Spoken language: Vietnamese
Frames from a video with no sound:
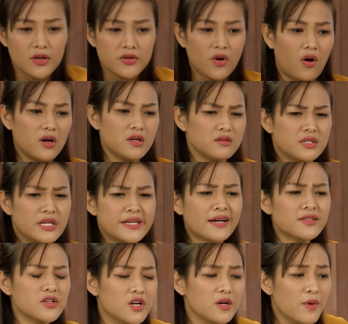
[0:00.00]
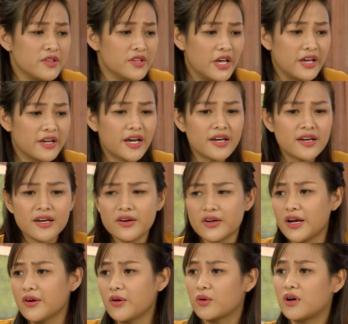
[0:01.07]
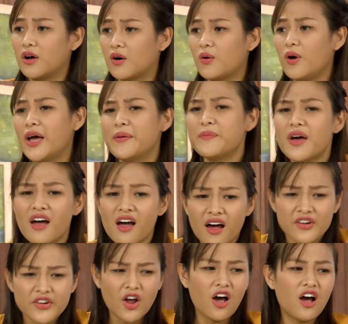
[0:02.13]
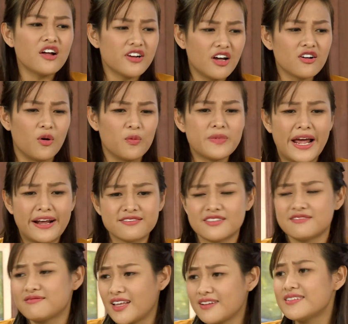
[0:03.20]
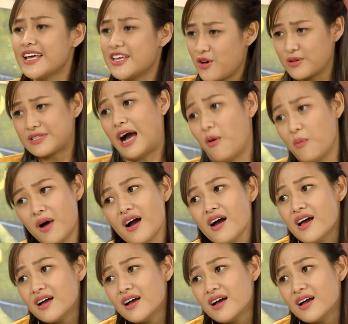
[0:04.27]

Trời ơi, chị nhắc tới chữ bệnh viện, cái ruột thừa của em nó cũng đang tính đi vô chồng á